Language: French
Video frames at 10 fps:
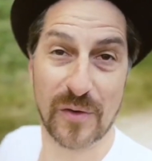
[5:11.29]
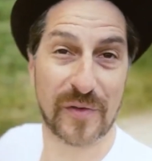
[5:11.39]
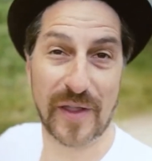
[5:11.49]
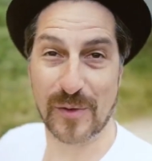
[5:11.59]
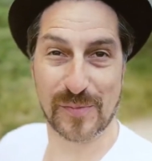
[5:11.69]
en
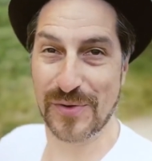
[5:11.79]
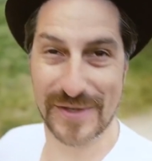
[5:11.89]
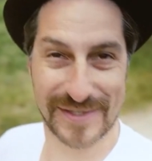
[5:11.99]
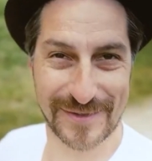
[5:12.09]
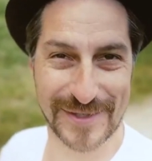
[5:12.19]
faire de
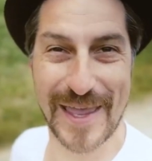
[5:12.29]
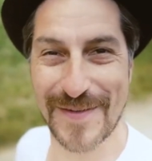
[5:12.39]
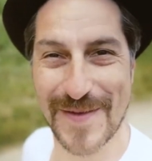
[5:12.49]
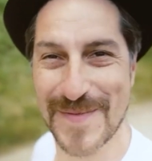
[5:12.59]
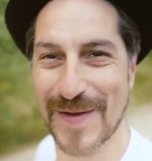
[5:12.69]
plus si vous
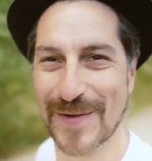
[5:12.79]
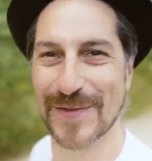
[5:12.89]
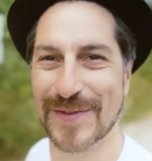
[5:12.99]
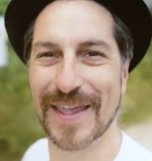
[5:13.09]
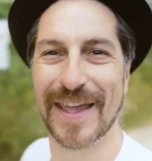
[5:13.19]
n'avez pas
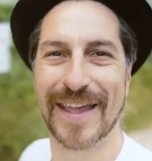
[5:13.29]
envie.